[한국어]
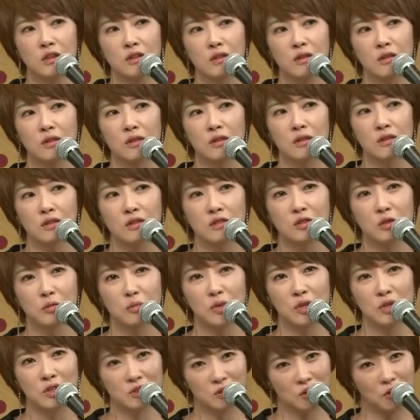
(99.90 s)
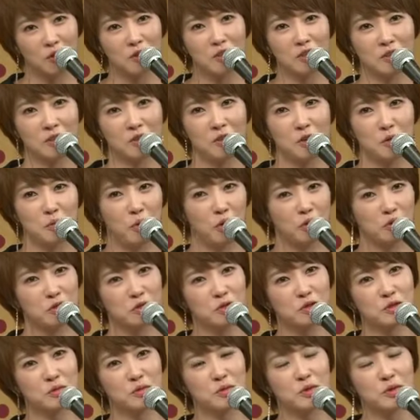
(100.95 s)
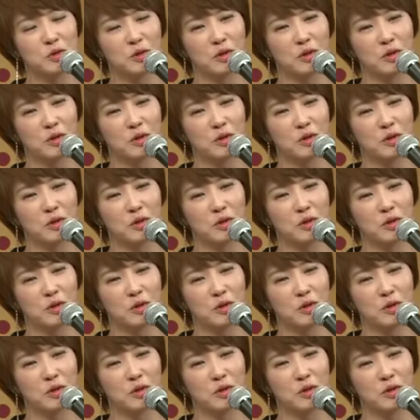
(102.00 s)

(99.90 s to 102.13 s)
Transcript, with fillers: 어, 정말 널리 널리 퍼졌으면